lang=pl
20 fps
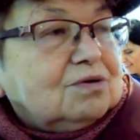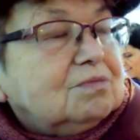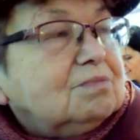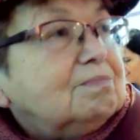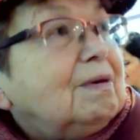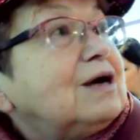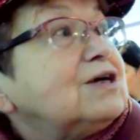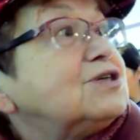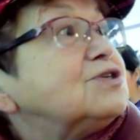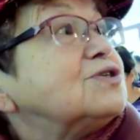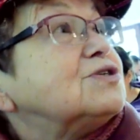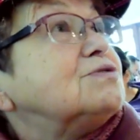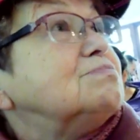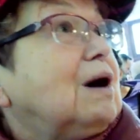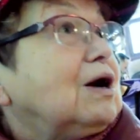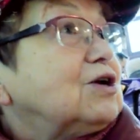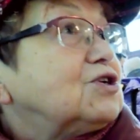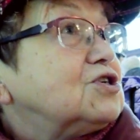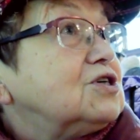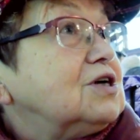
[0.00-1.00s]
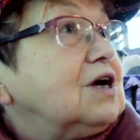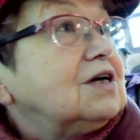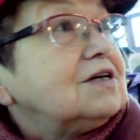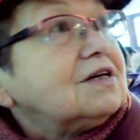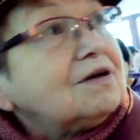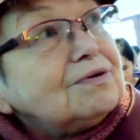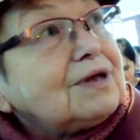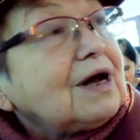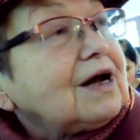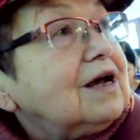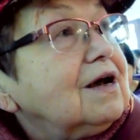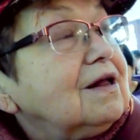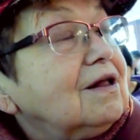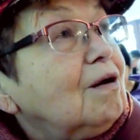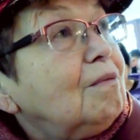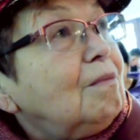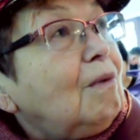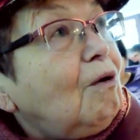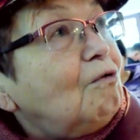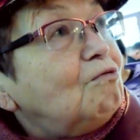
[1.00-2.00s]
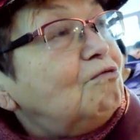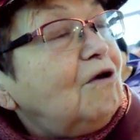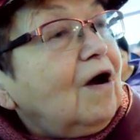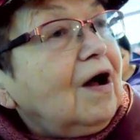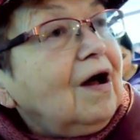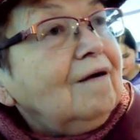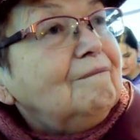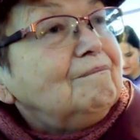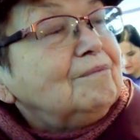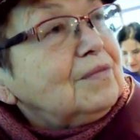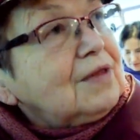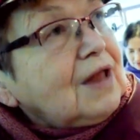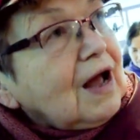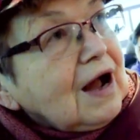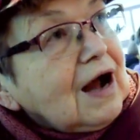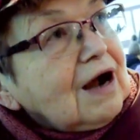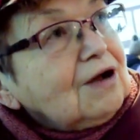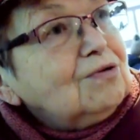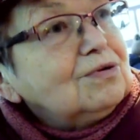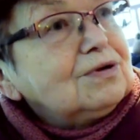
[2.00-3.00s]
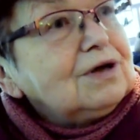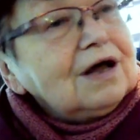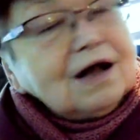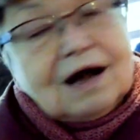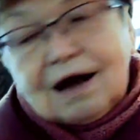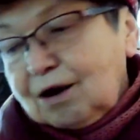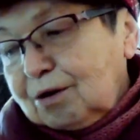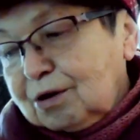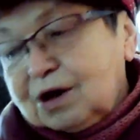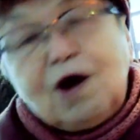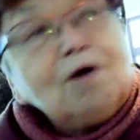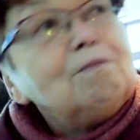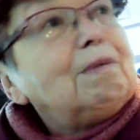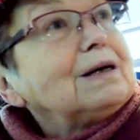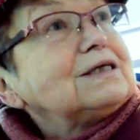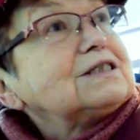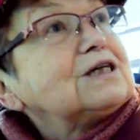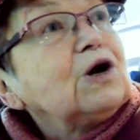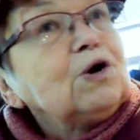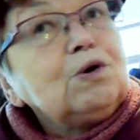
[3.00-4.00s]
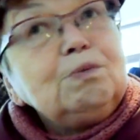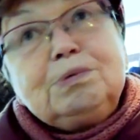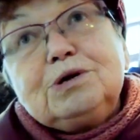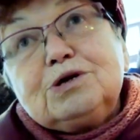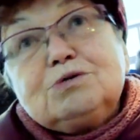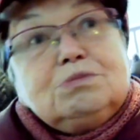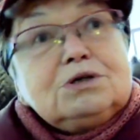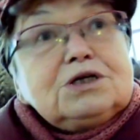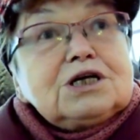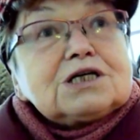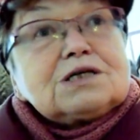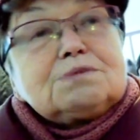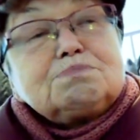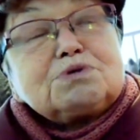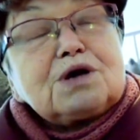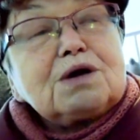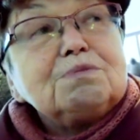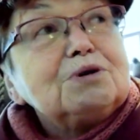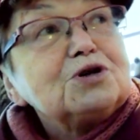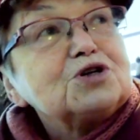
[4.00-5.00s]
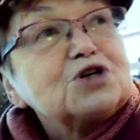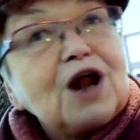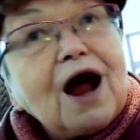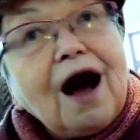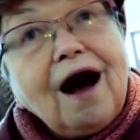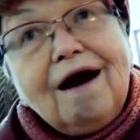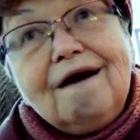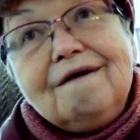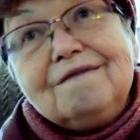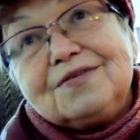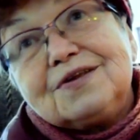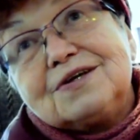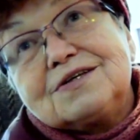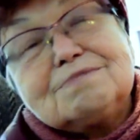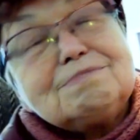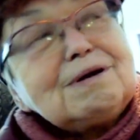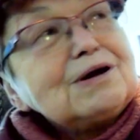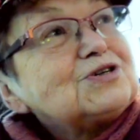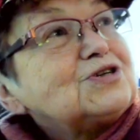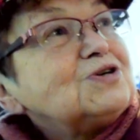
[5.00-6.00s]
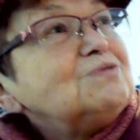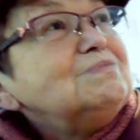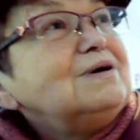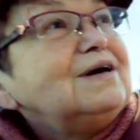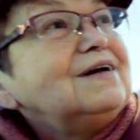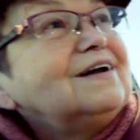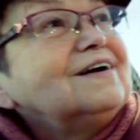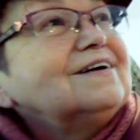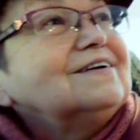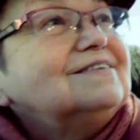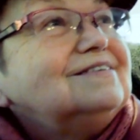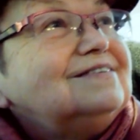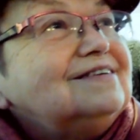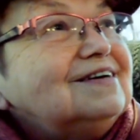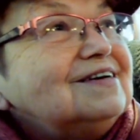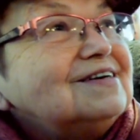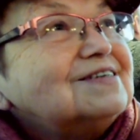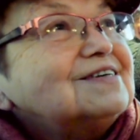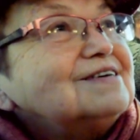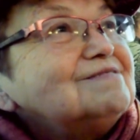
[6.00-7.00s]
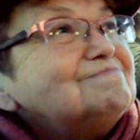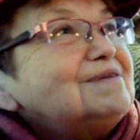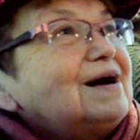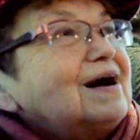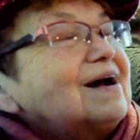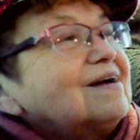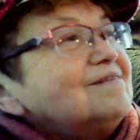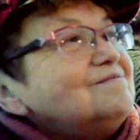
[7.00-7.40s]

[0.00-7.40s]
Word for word: e, bardzo smaczne, są takie domowe, tak jak tutaj jaką kiełbaskę kupiliśmy gdzieś z Przemyśla, no zobaczymy, no. super.